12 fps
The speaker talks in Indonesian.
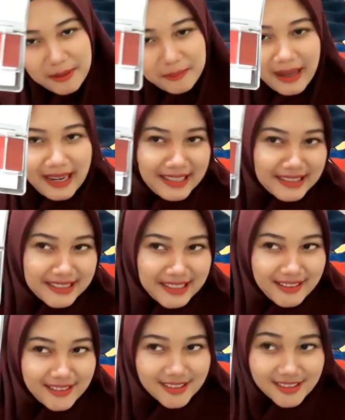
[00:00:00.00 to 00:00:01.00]
palette
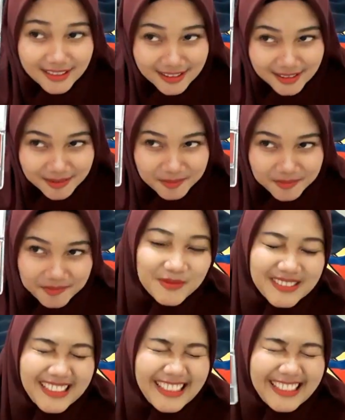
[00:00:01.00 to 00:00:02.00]
kayak gini
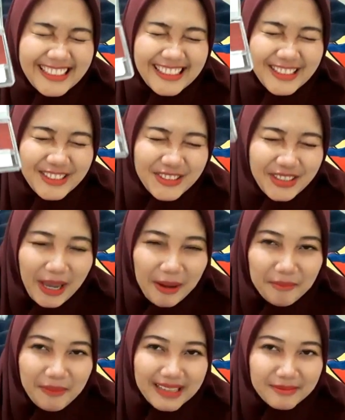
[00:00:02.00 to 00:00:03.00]
jadi ini tuh
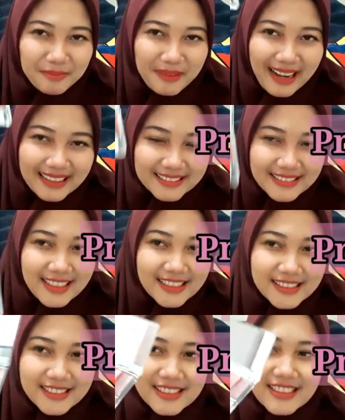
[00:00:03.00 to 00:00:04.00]
hemat praktis
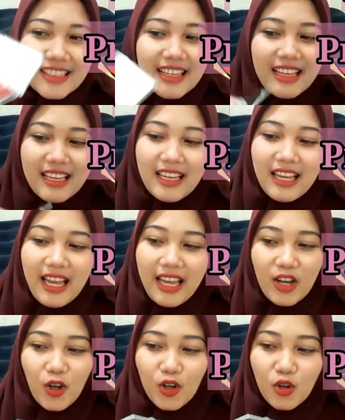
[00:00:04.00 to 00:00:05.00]

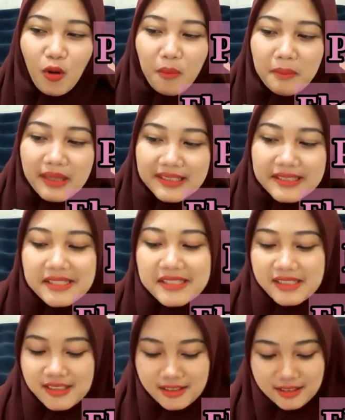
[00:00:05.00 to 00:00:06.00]
ekonomis
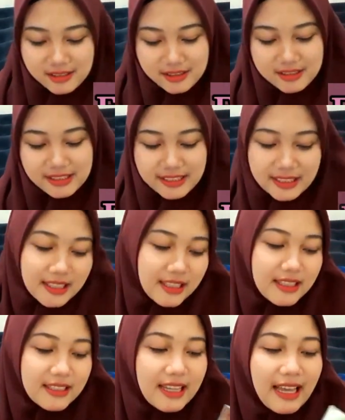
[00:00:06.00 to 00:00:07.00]
gitu jadi
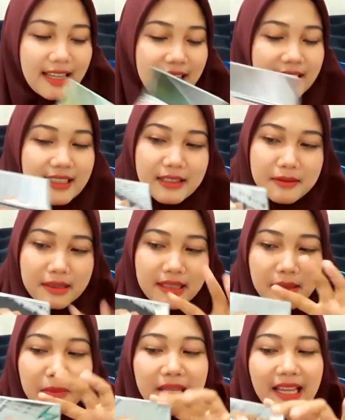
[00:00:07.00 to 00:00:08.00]
dari
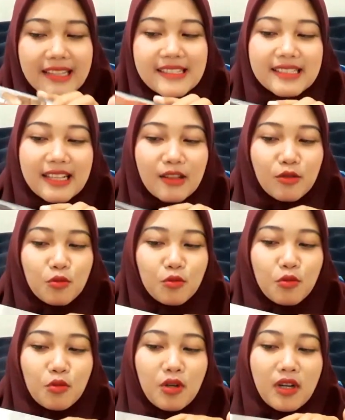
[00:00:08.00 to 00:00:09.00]
kita beli aja satu
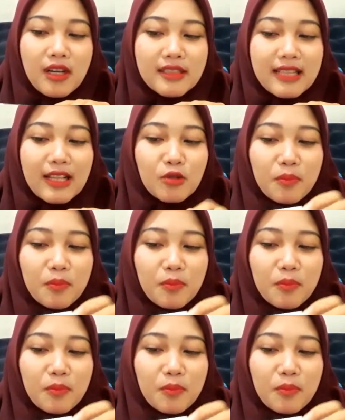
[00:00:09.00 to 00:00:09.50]
satu